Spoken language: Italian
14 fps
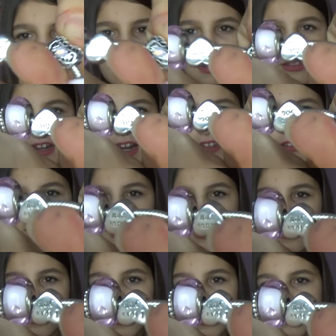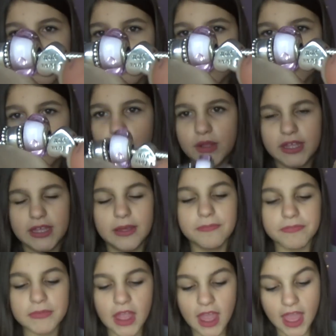e si tratta di questo qui